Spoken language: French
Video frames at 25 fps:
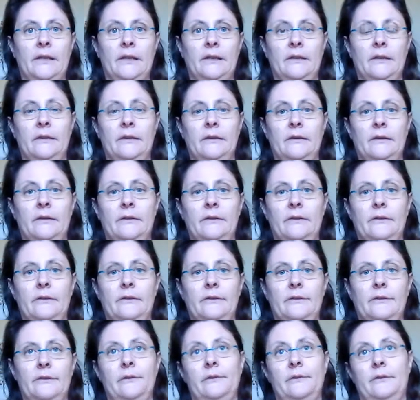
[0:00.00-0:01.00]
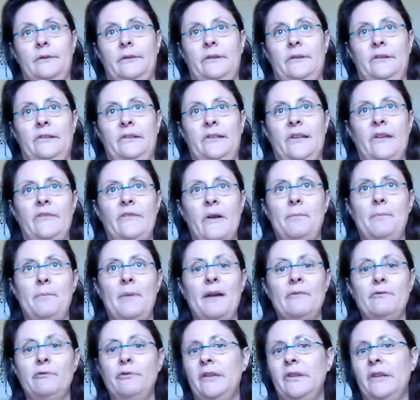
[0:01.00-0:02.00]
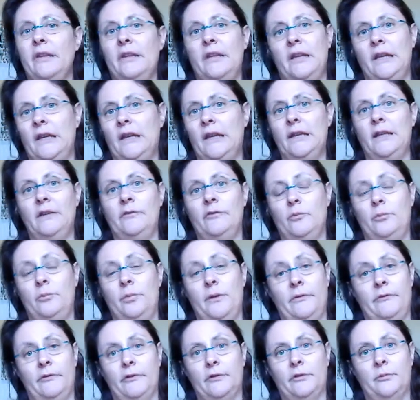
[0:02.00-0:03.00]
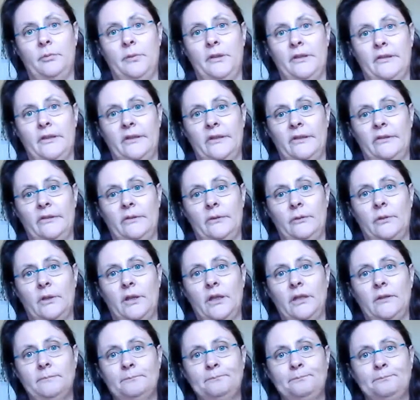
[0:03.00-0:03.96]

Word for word: Ça euh, ça va pas vous aider à développer votre business, ok